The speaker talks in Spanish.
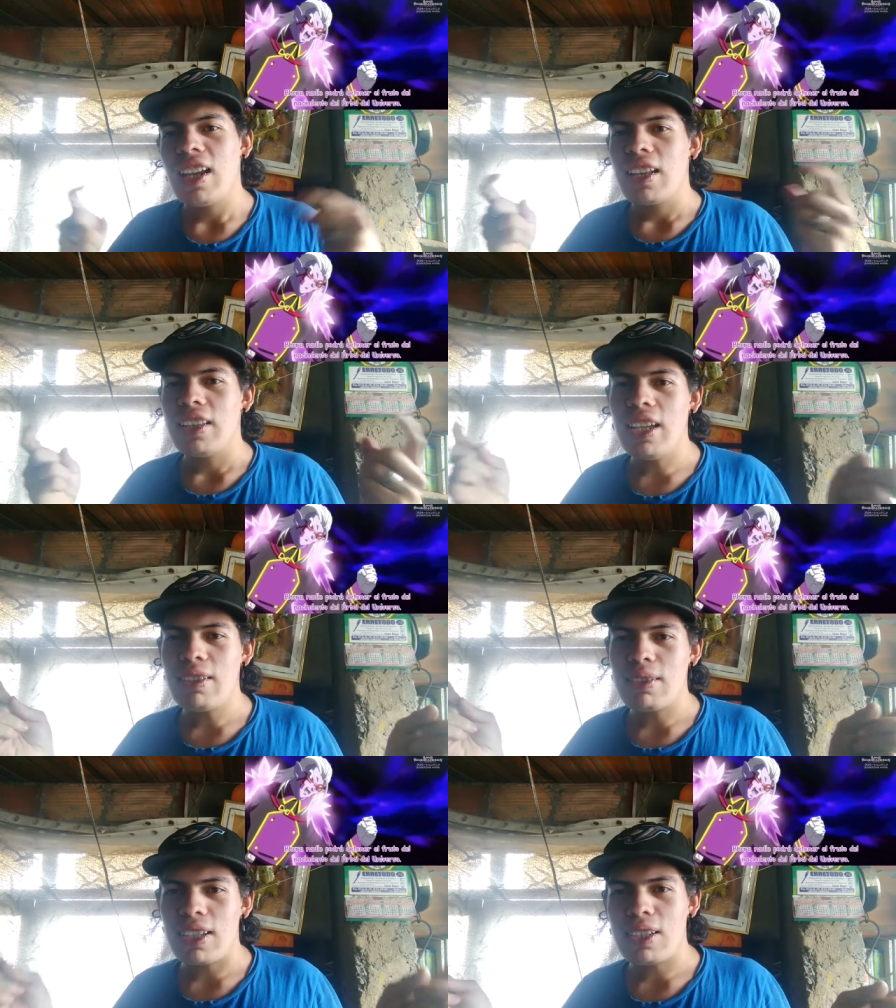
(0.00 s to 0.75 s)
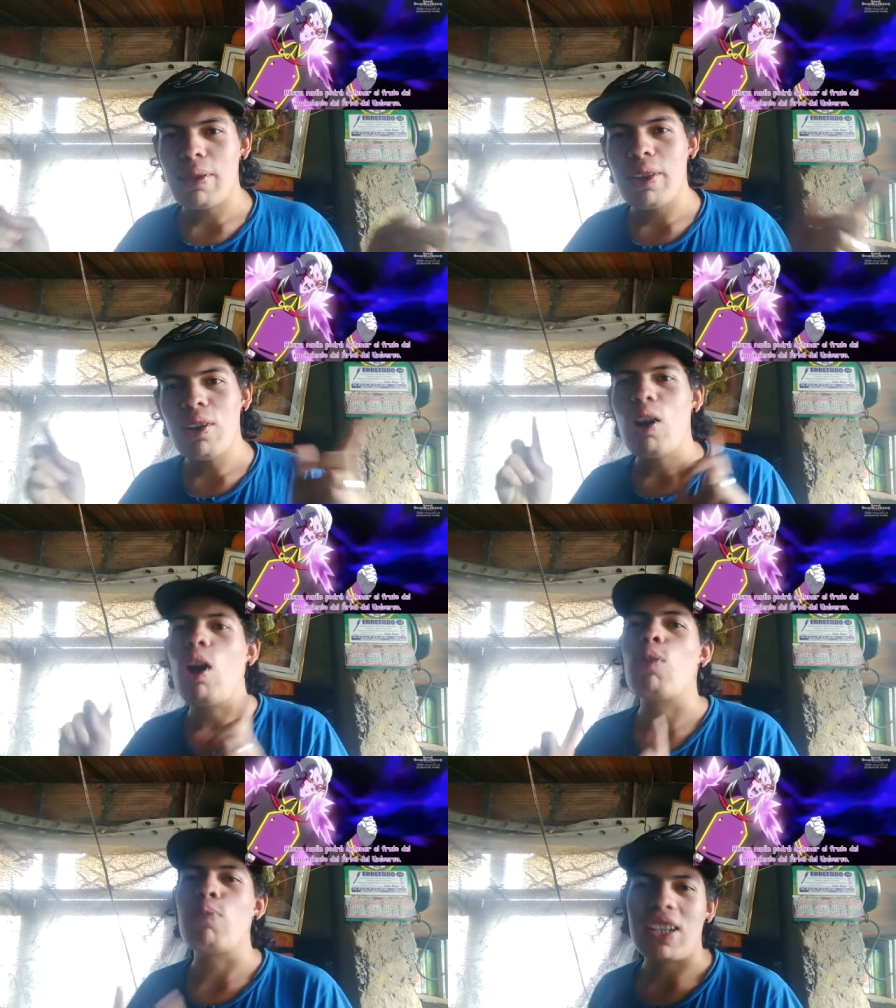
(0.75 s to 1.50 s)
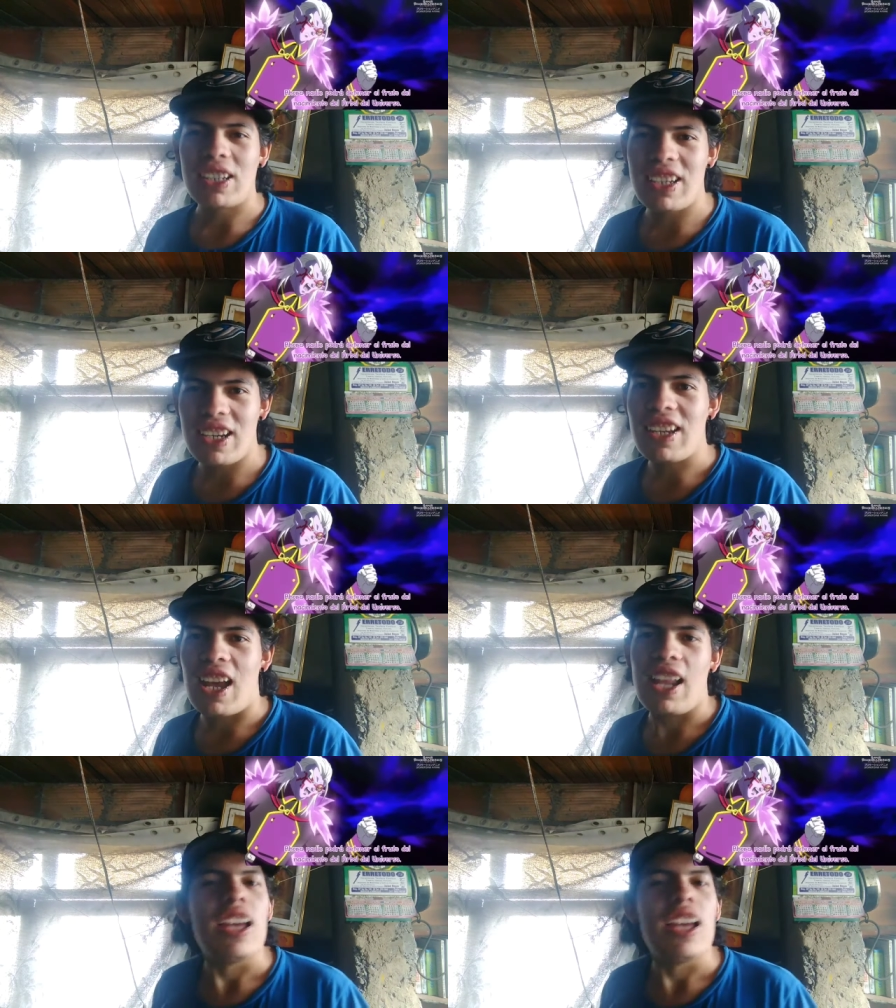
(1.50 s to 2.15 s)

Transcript: de Sebastián Acevedo o Black Kirian.